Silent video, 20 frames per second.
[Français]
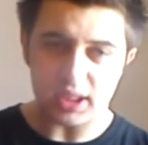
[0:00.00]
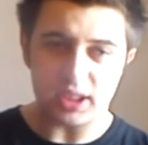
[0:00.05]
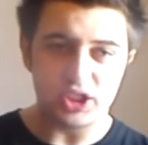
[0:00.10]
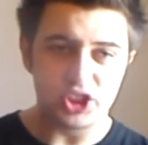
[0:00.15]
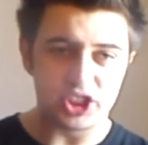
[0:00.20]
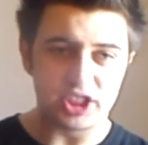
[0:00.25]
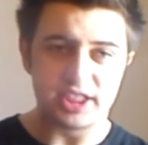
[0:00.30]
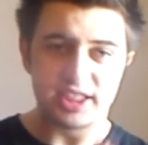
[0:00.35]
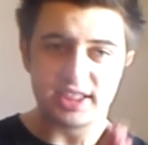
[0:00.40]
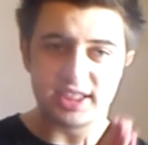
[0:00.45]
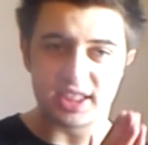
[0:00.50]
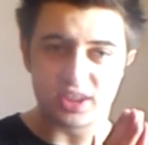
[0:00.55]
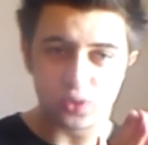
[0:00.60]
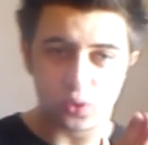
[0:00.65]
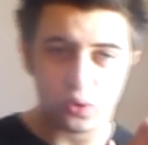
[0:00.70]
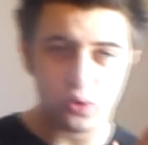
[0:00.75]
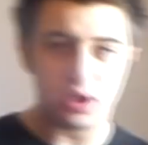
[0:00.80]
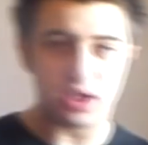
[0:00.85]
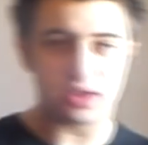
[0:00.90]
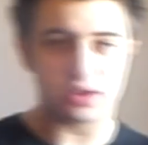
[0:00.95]
j'ai des
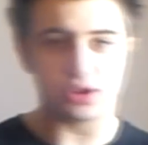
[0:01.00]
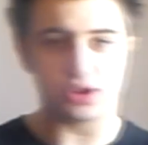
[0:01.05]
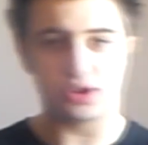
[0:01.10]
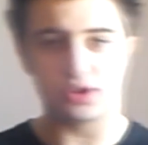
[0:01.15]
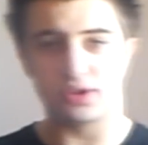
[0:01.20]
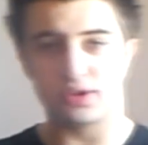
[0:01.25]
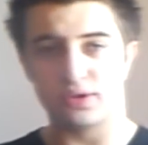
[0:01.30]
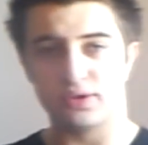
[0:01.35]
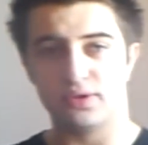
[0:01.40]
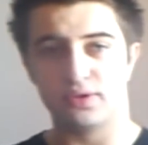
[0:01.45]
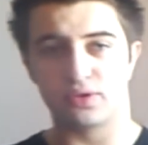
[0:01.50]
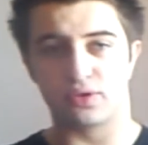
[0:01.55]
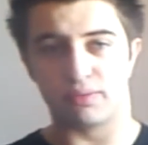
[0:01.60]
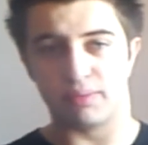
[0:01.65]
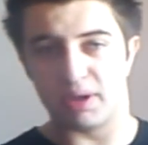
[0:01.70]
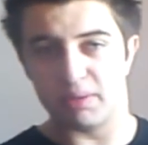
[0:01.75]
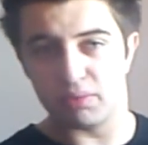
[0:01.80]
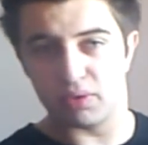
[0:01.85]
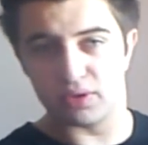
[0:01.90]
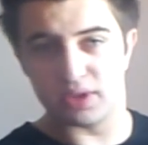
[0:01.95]
intros là que qu'on
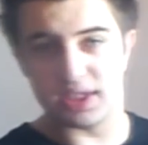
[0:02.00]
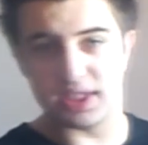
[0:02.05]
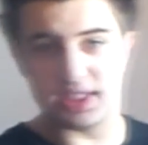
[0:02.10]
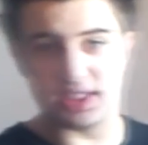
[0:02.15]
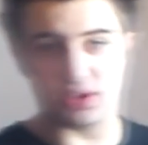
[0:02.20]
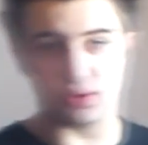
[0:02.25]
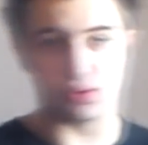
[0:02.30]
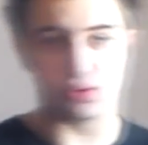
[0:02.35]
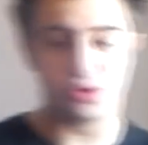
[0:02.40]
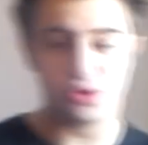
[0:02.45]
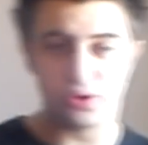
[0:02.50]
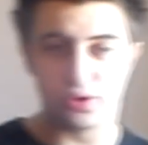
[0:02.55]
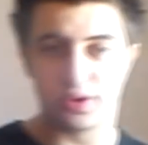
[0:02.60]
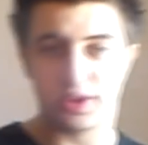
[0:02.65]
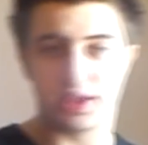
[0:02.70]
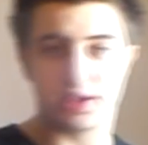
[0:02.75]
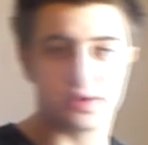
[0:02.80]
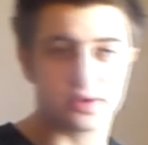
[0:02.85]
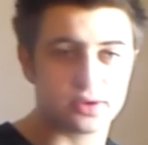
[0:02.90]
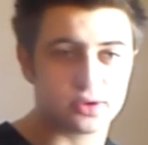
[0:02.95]
m'a demandé qui sont toujours en
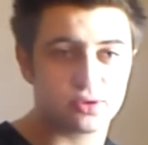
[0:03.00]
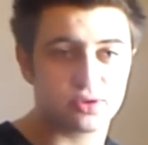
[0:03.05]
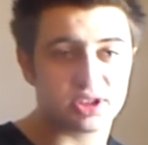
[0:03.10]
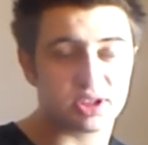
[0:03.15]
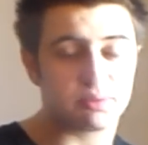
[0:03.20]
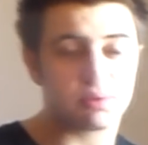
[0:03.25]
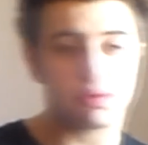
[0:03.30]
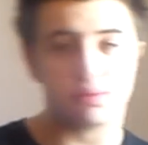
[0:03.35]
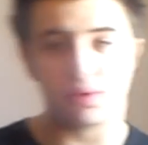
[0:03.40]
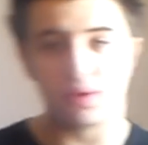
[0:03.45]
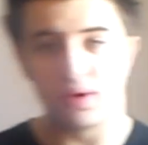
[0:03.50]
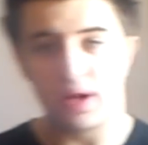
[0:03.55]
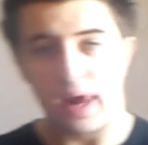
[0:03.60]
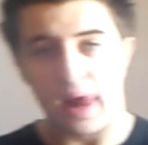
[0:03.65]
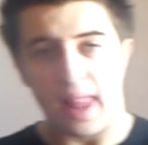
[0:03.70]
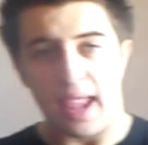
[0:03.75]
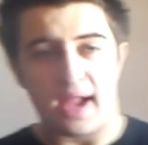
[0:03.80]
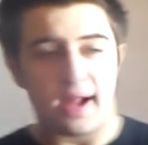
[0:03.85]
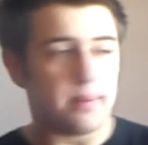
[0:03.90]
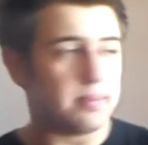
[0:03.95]
attente, tout simplement
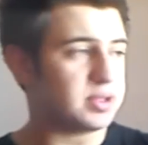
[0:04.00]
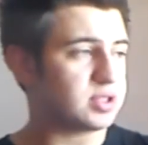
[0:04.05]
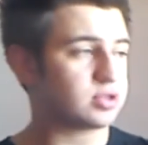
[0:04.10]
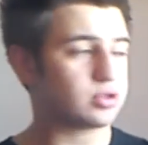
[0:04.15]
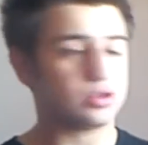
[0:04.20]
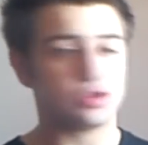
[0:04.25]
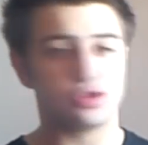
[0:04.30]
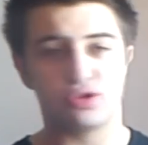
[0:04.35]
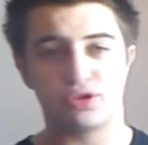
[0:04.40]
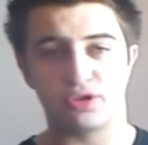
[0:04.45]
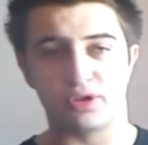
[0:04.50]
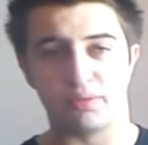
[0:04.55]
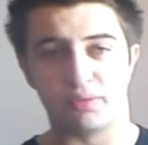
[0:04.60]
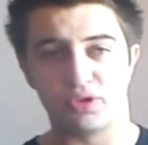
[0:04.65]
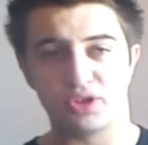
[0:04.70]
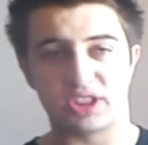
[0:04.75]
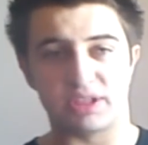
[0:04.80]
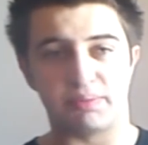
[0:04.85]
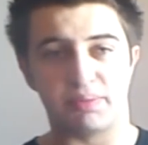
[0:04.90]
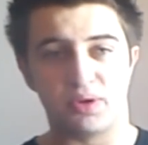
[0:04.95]
parce que
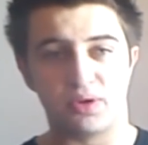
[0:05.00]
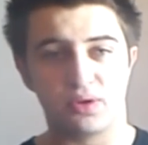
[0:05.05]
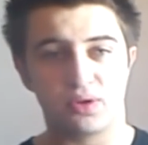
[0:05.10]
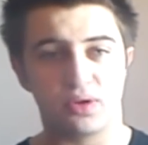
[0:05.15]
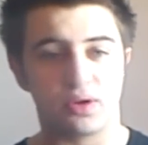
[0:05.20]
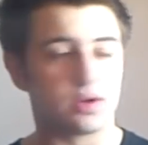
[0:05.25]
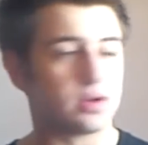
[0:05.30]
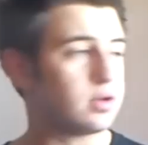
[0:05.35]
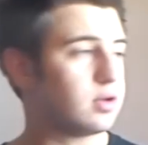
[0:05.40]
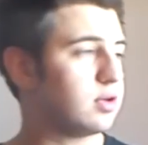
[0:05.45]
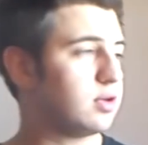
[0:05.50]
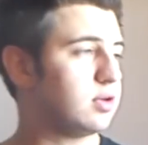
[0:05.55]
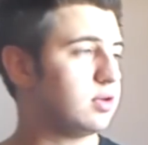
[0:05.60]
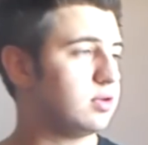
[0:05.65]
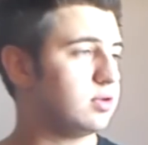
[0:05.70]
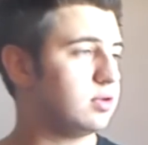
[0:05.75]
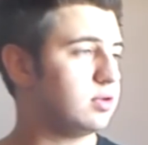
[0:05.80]
justement j'ai pas encore euh,